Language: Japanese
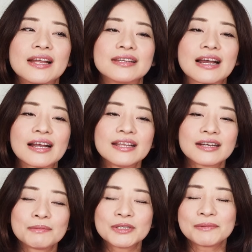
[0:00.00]
なかなか
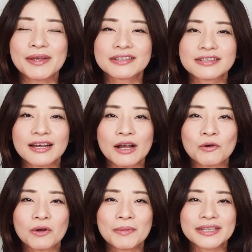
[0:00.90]
娘役さんが
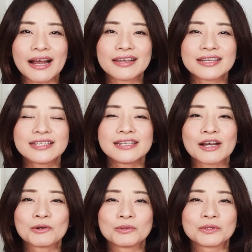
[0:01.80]
ここまで激しい
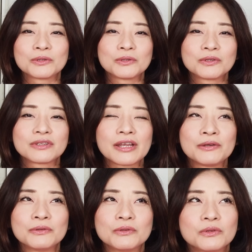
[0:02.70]
役をするって
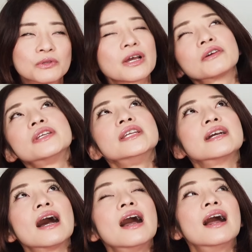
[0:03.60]
いう作品
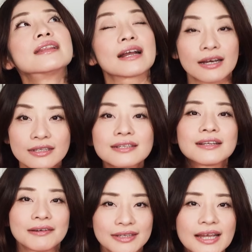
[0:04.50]
が宝
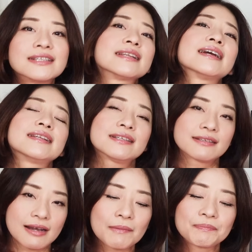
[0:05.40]
塚ではないじゃないで
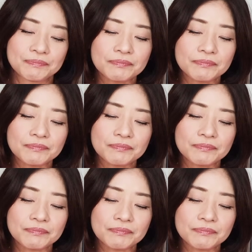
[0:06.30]
すか。